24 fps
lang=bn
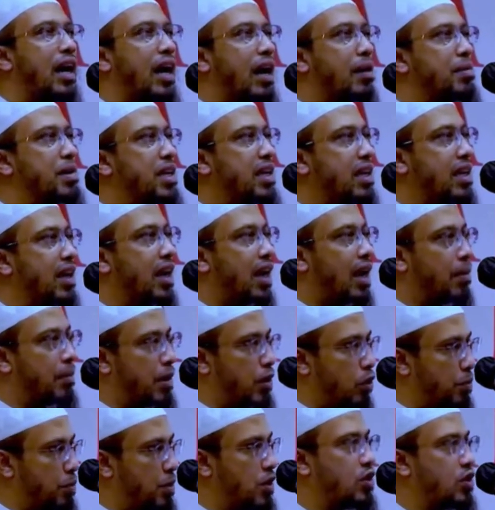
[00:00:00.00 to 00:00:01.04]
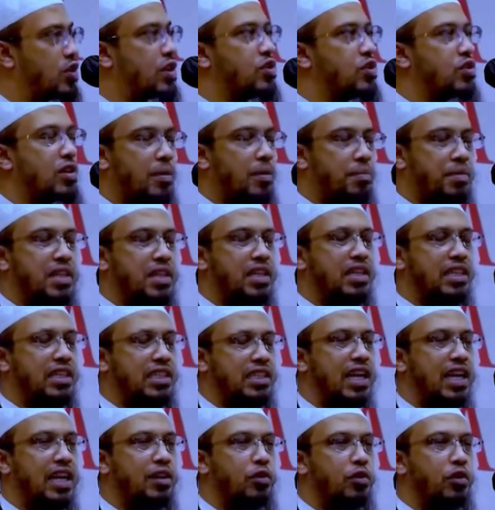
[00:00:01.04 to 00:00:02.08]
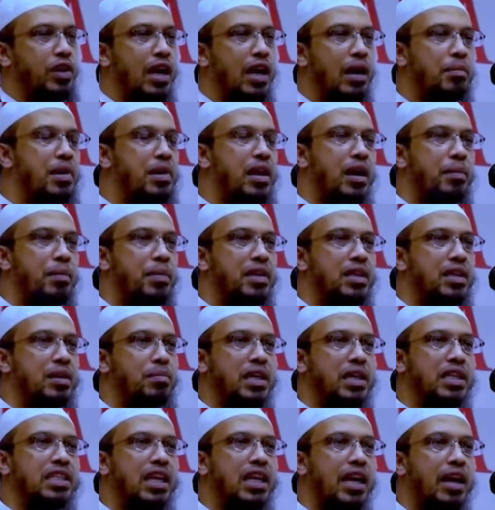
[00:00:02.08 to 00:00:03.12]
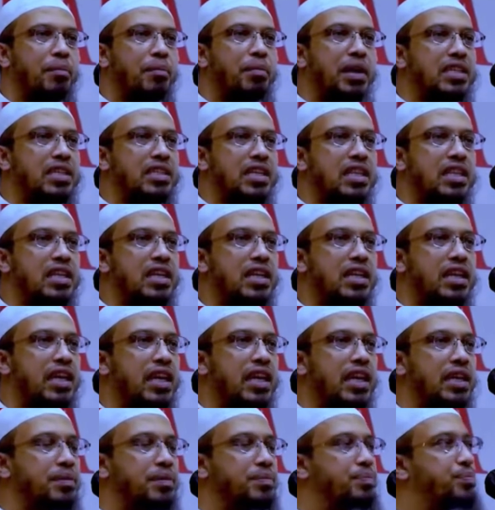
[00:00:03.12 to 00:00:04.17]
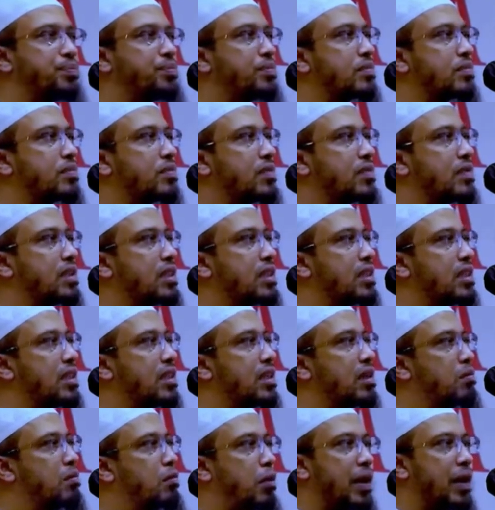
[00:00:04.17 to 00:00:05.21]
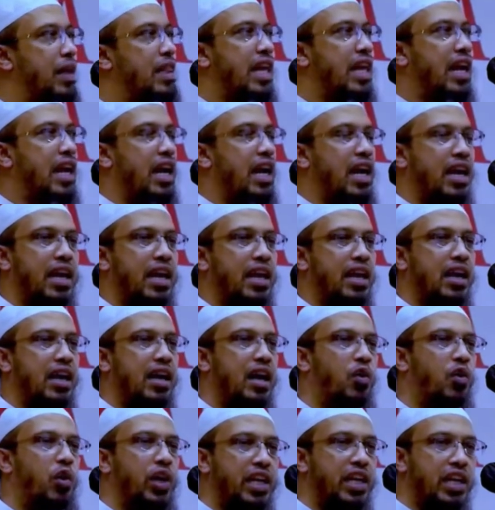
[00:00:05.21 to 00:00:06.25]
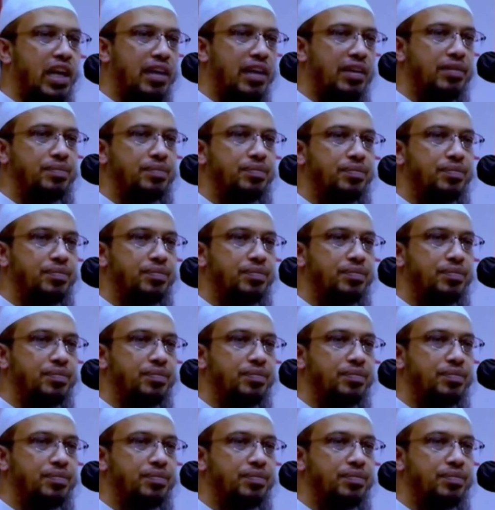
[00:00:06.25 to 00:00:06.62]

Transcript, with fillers: আমি আমার অভিজ্ঞতা যদি আপনাদেরকে শেয়ার করি আমরা আমাদের বাসায় বাচ্চাদেরকে মোবাইল দেখা খানা খাওয়াই না